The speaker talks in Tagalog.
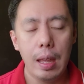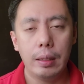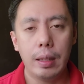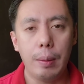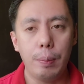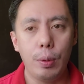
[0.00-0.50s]

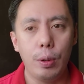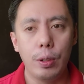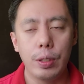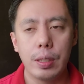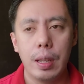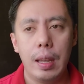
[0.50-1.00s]

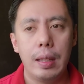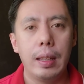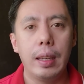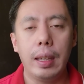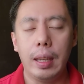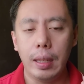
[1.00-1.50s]
tapos
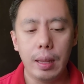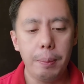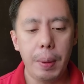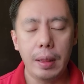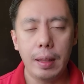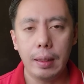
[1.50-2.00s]
naging
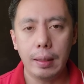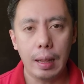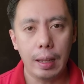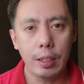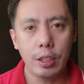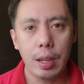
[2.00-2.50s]
independent
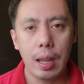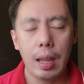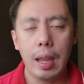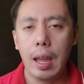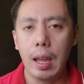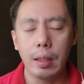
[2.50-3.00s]
talaga
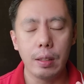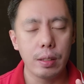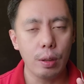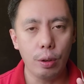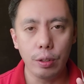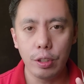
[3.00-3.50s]
siya,
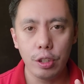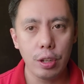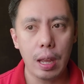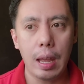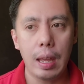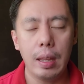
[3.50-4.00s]
hands-on
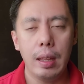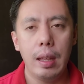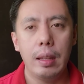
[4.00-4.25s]
siya,